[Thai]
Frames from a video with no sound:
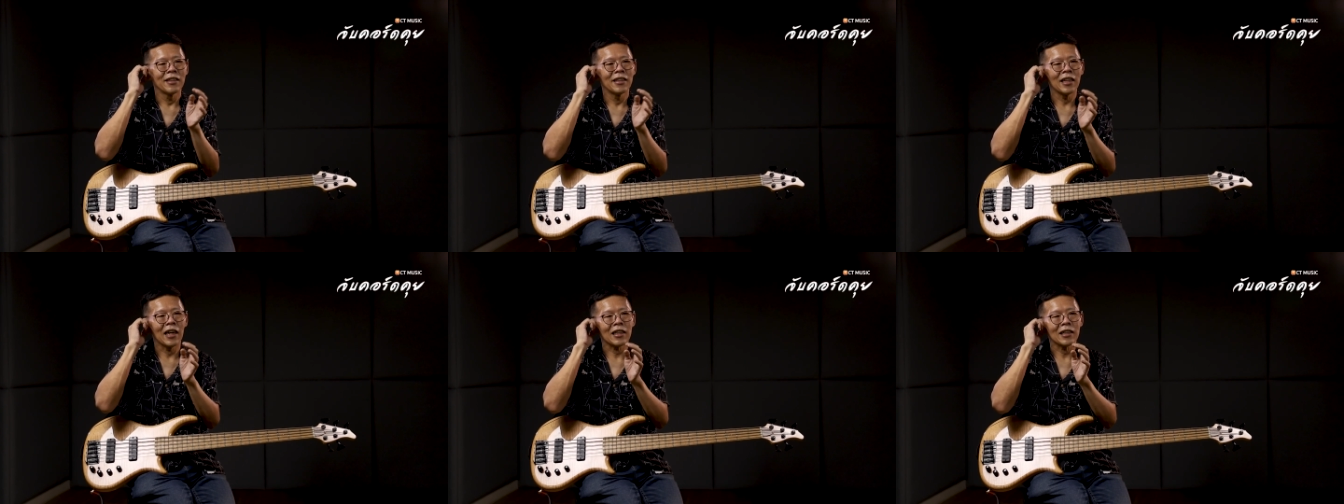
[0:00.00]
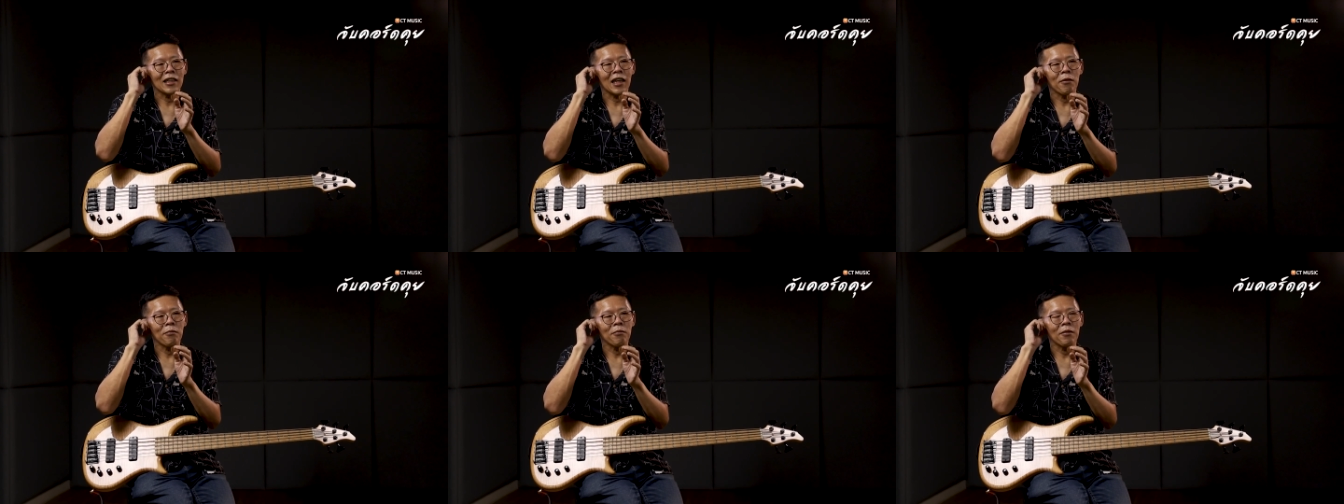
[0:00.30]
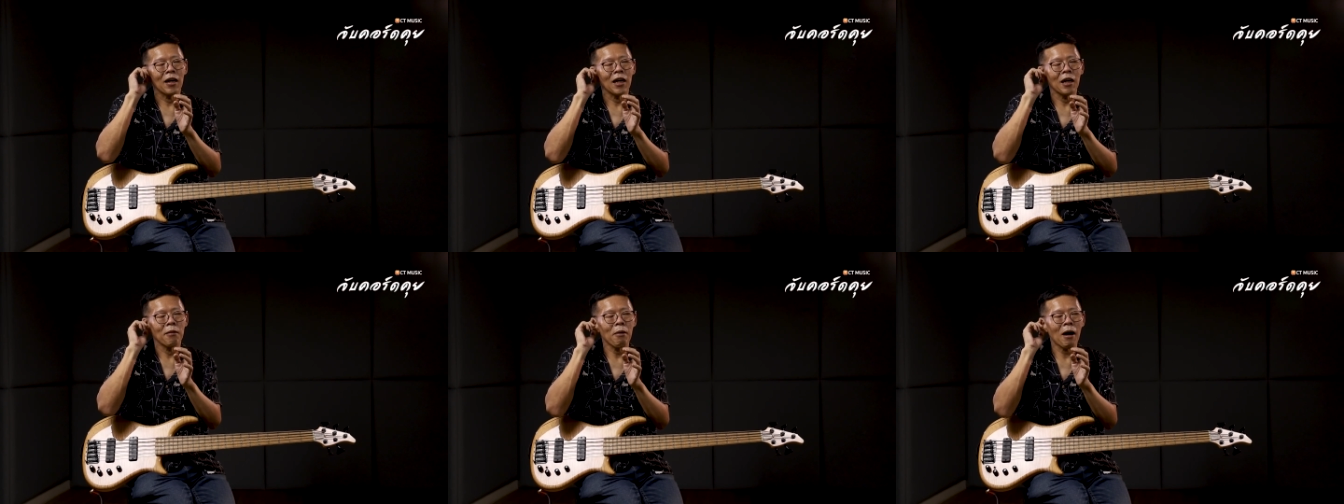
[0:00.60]
อย่าง
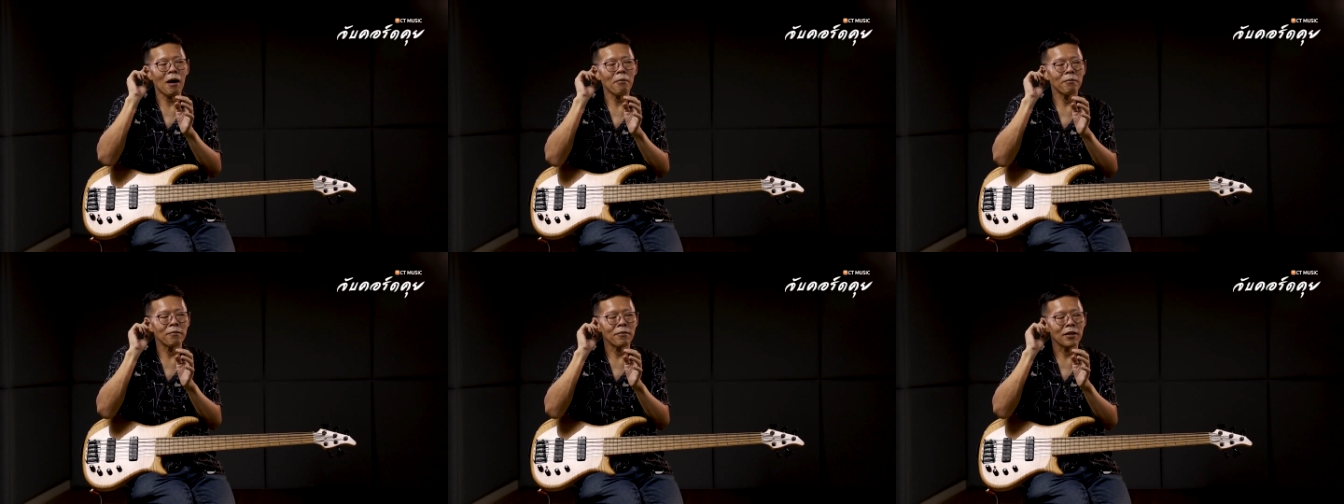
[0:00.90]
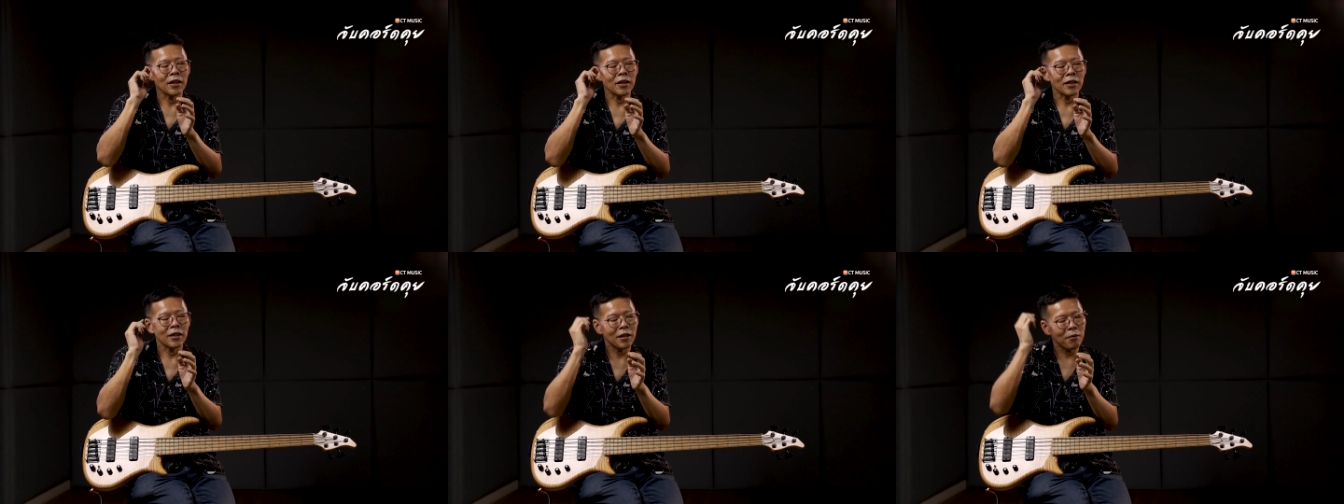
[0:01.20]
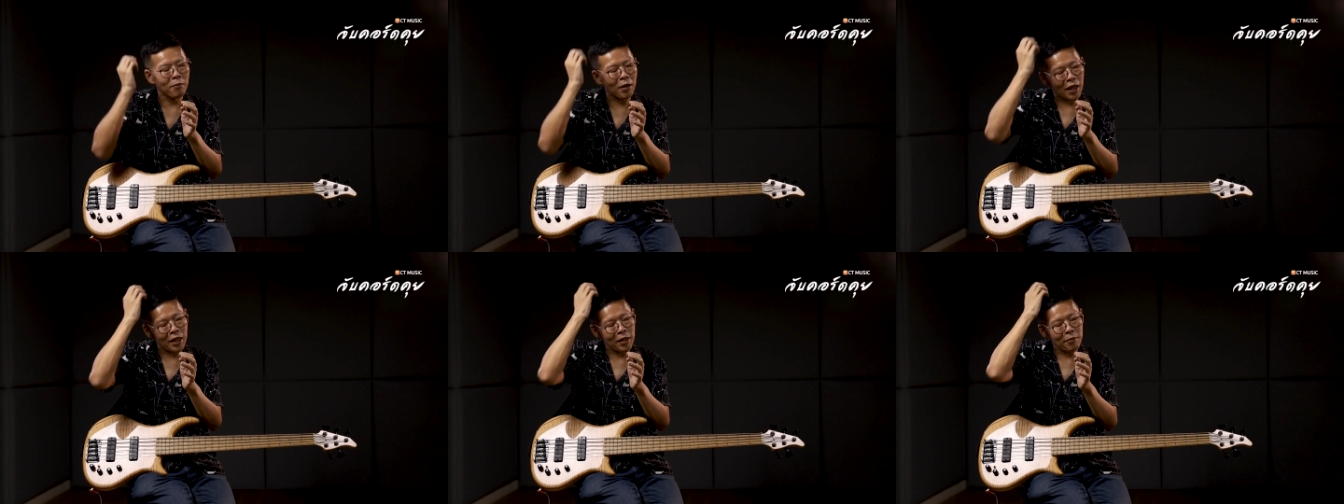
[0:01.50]
ทำอัลบั้มอย่างส
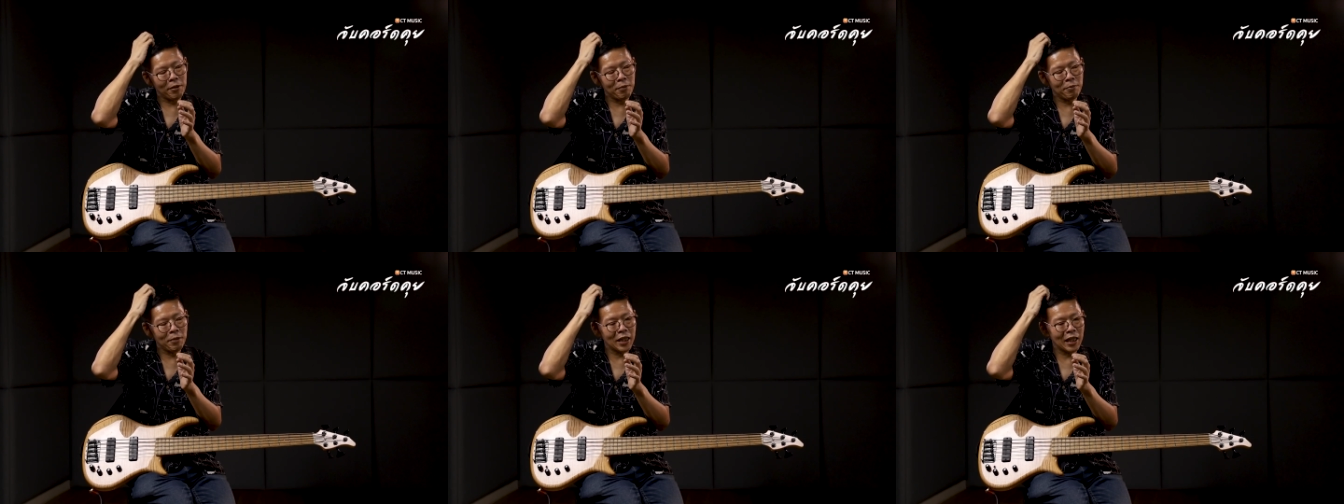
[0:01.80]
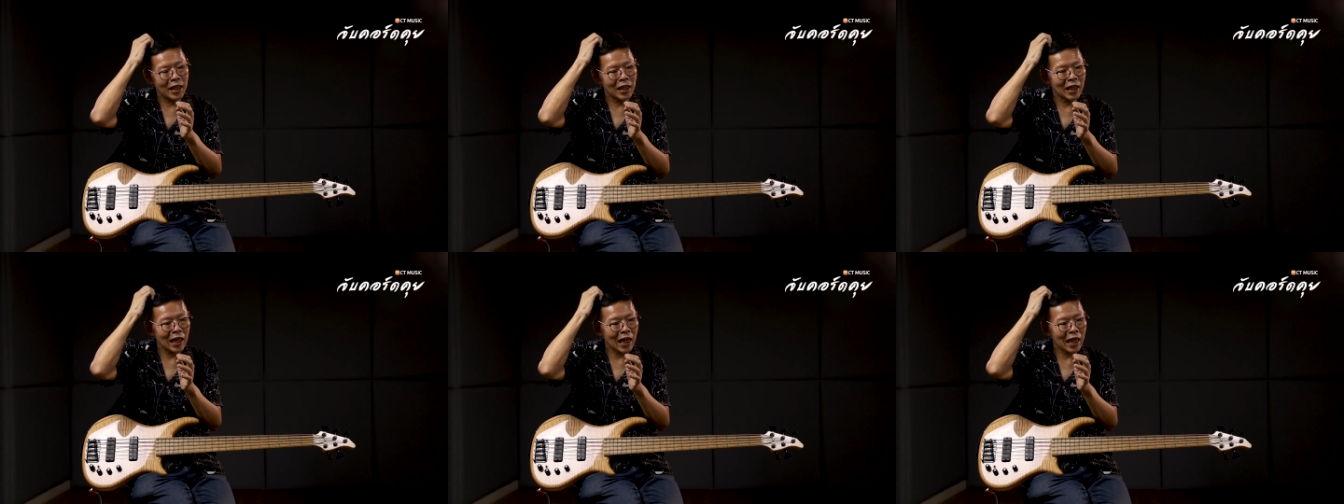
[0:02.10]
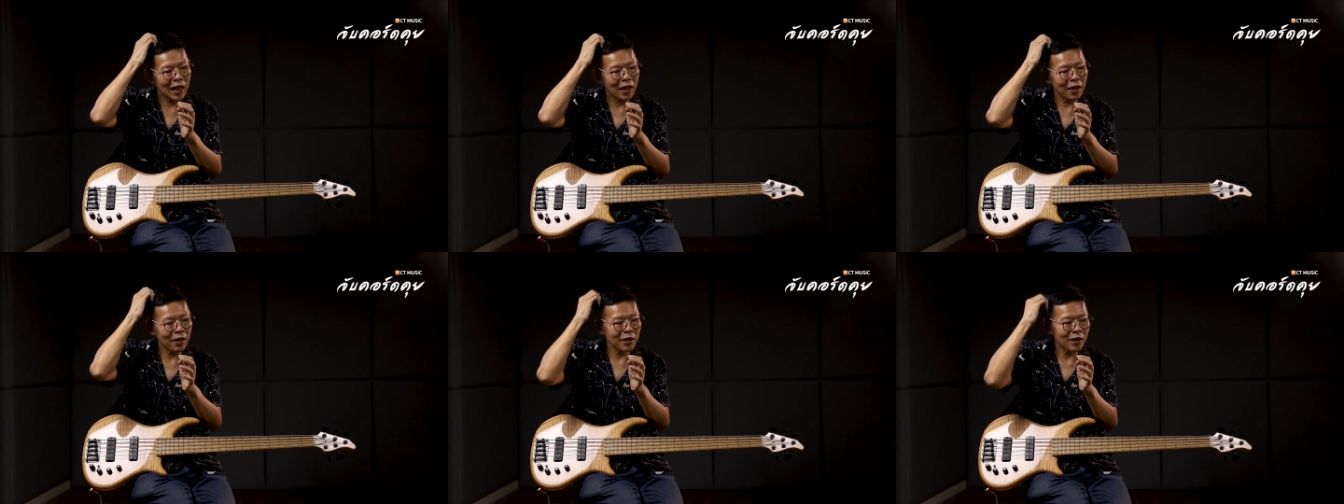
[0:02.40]
มัยพี่บีหรืออะ
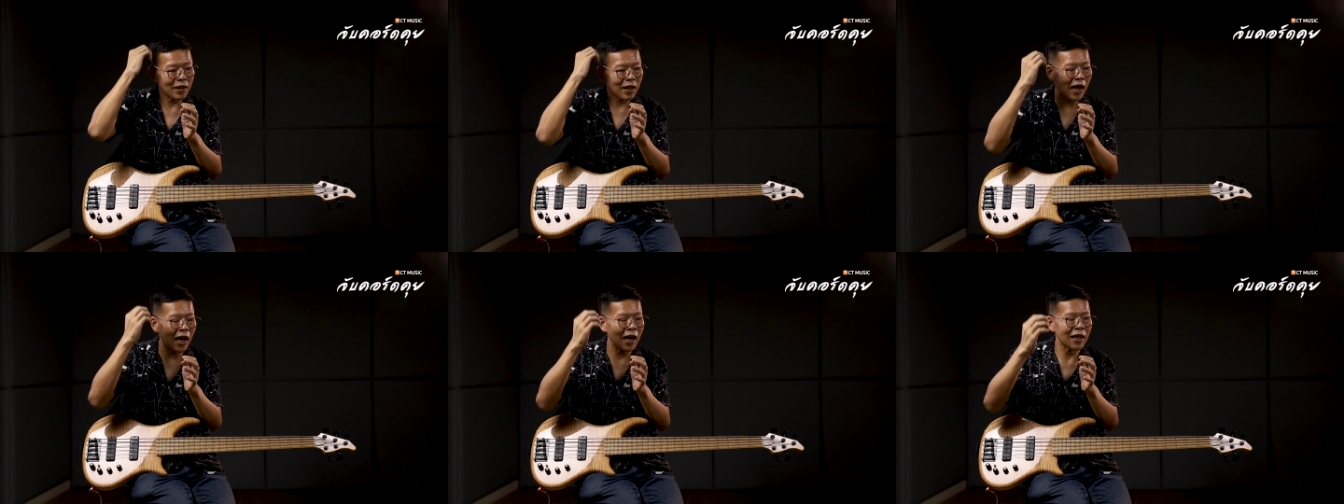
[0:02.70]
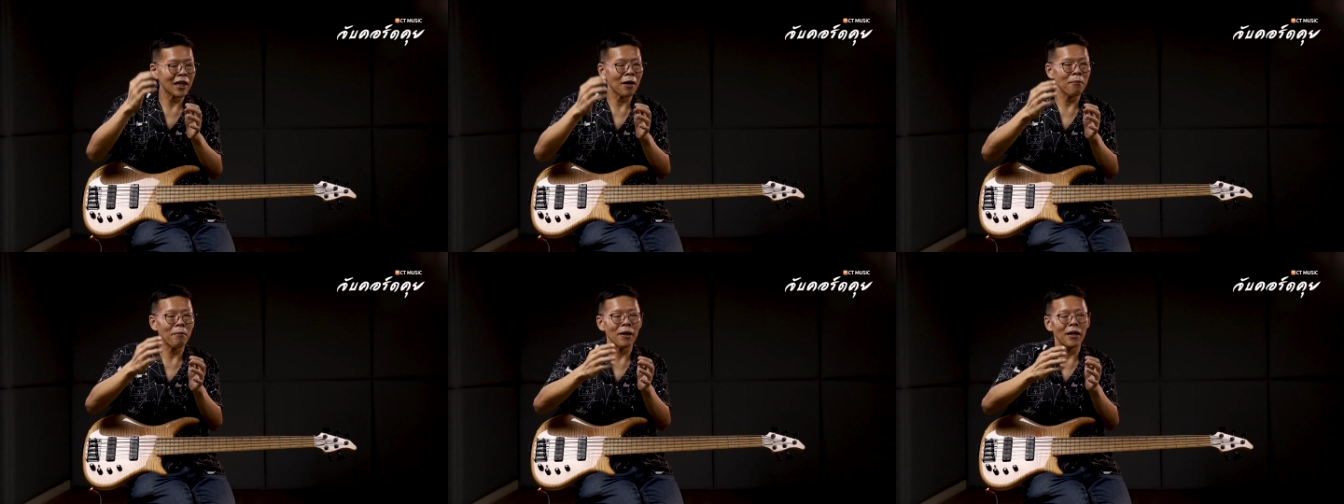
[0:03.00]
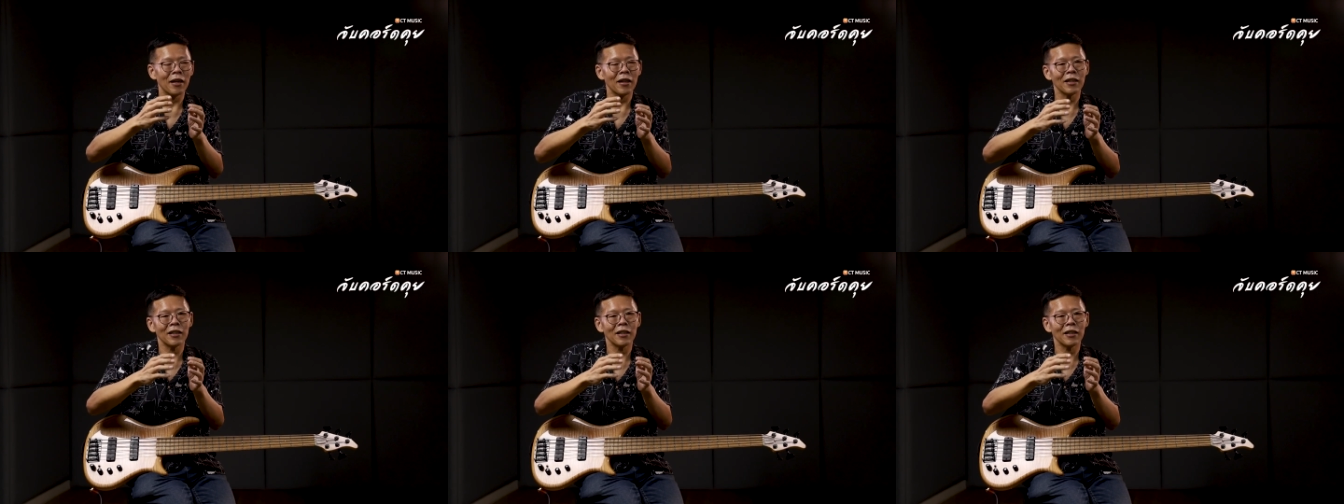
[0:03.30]
ไรก็อ่า ถ้าเบ